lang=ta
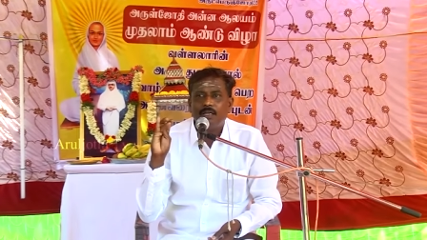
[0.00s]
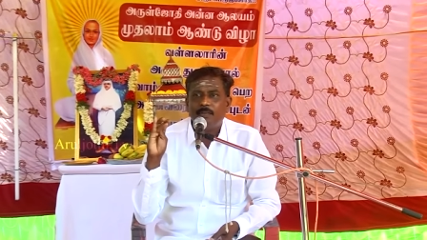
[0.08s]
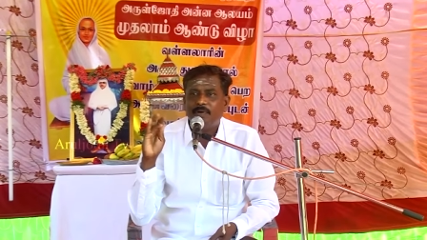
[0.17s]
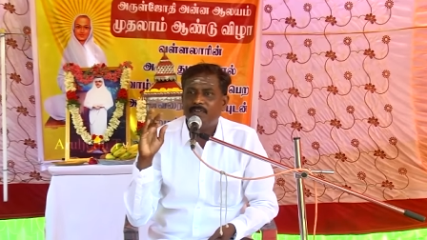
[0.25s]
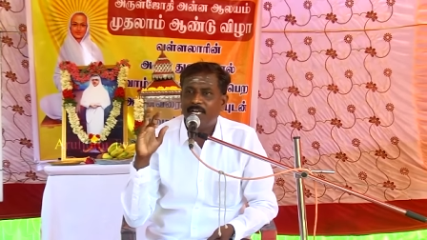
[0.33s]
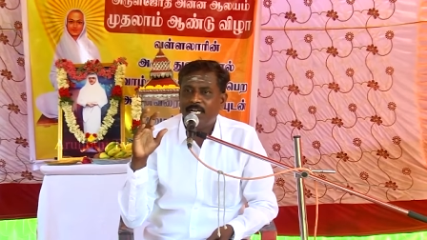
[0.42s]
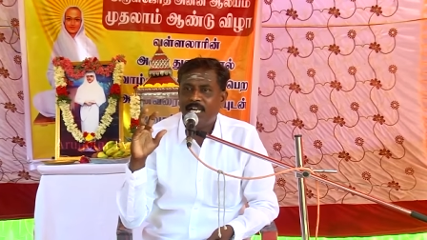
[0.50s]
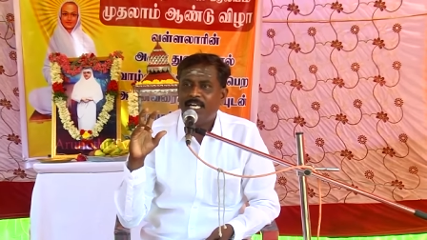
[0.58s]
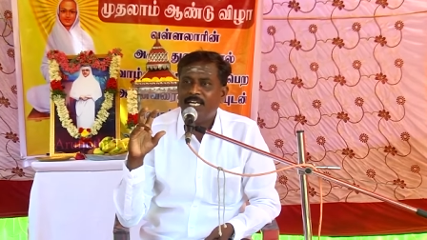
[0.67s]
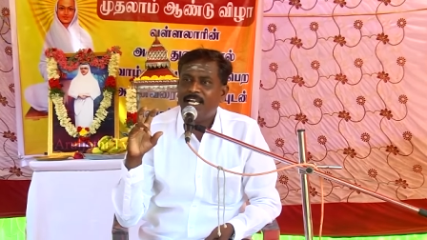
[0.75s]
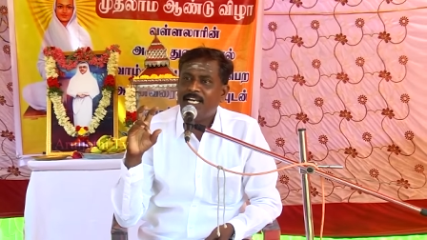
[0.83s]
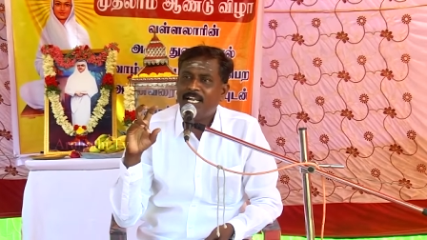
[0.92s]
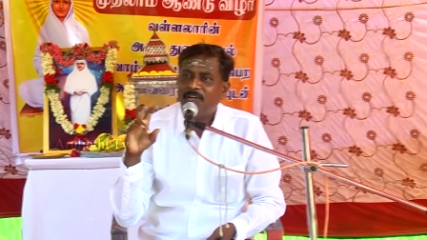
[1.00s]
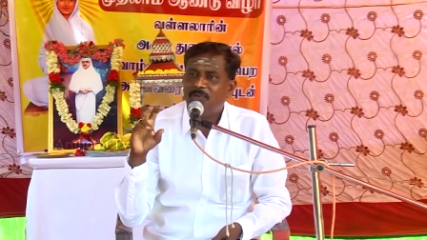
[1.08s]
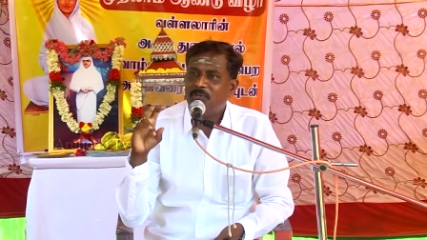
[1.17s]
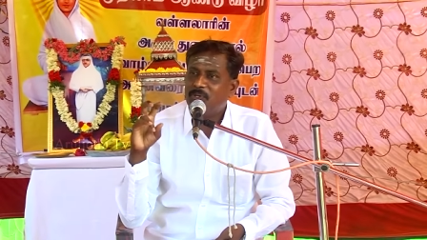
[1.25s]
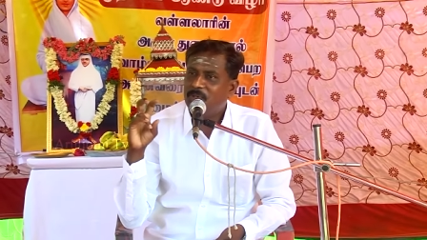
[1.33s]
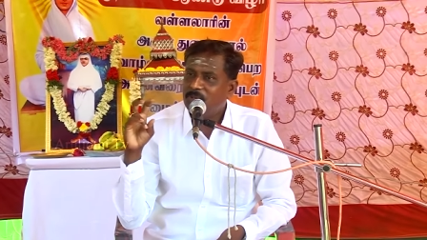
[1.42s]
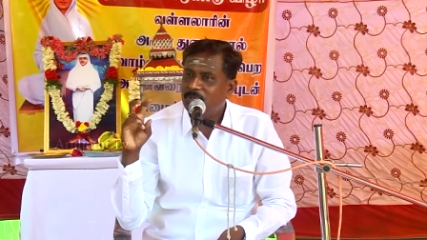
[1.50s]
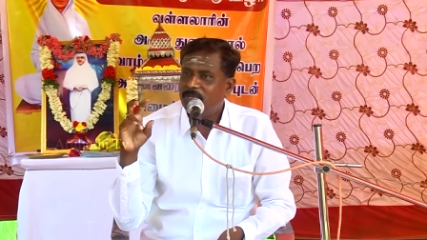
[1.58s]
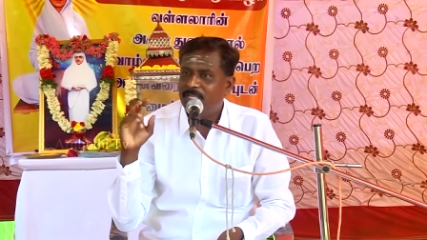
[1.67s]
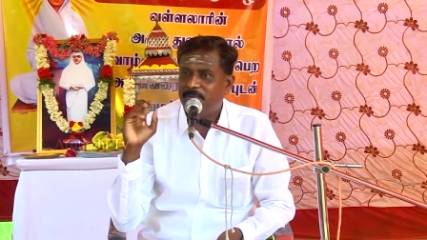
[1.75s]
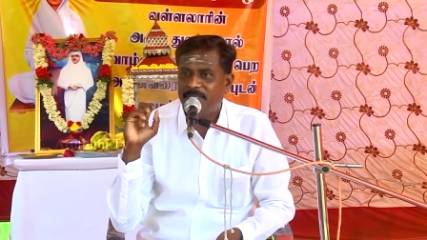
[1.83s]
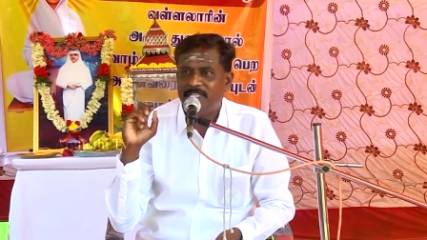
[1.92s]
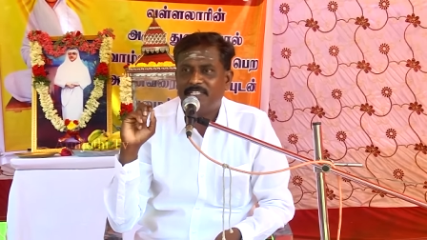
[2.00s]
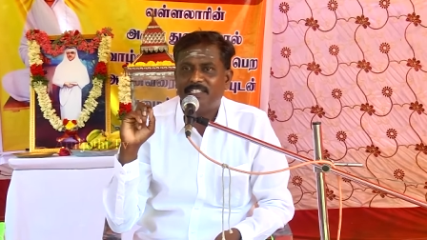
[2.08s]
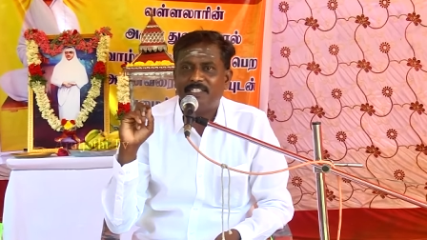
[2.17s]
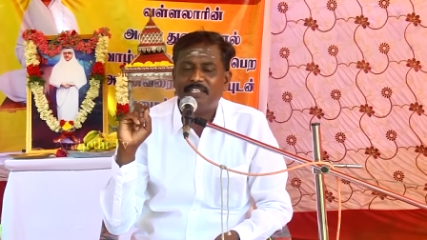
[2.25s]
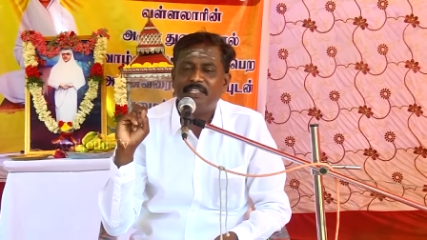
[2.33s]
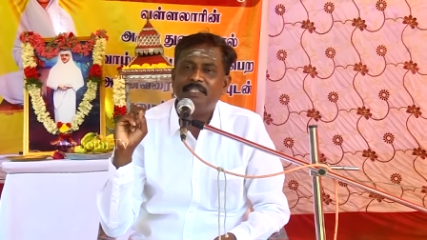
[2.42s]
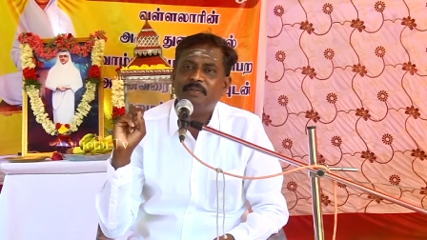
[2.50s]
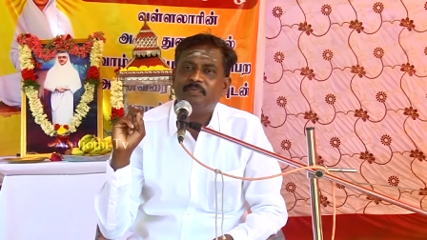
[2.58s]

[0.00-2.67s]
இப்போ வரலாறில் நான் நூறுக்கு நூறு மதிப்பெண் எடுத்துகிட்டு